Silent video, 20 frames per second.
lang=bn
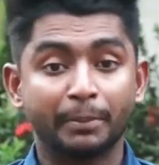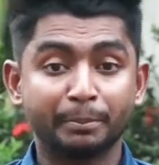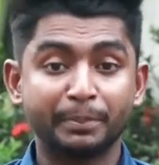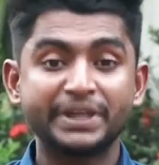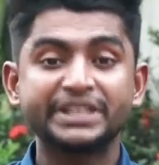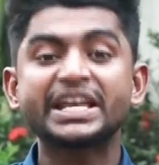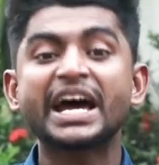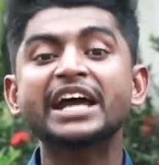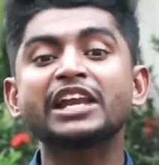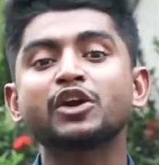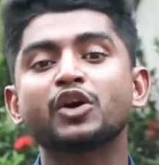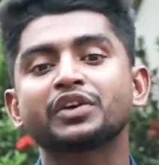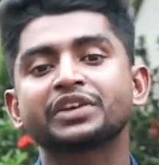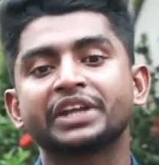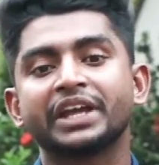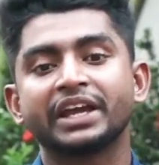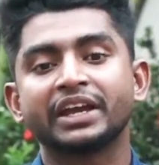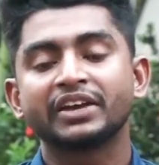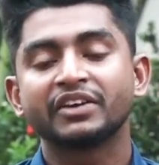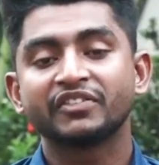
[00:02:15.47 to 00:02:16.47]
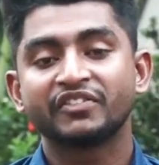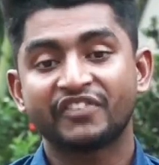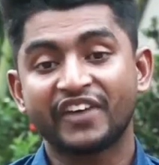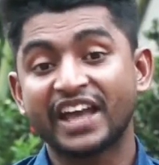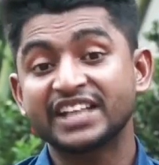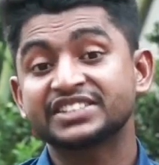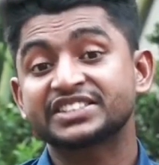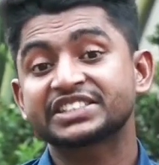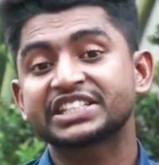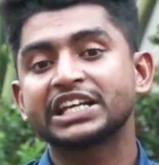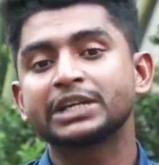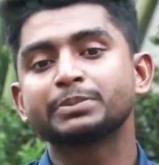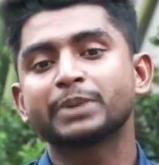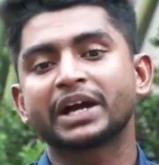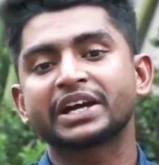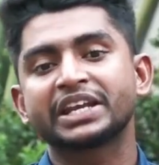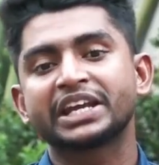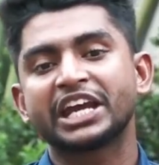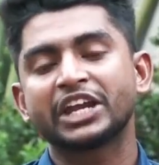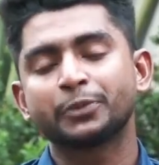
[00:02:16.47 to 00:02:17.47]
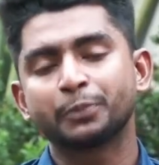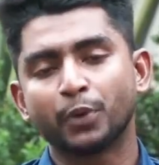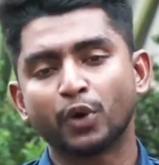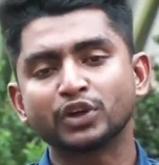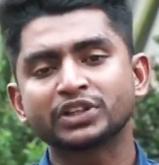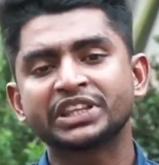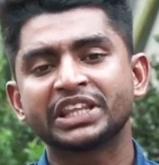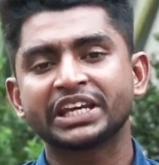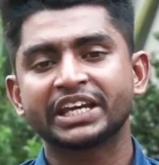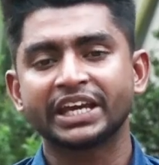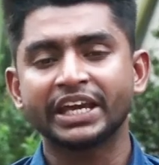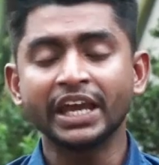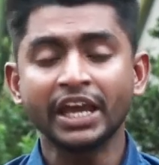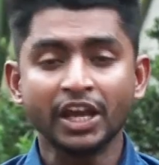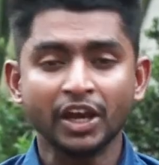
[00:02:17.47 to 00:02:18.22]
বিদায় লগ্নে ফ্যান্স কিংবা ক্রিকেট বোর্ড থেকে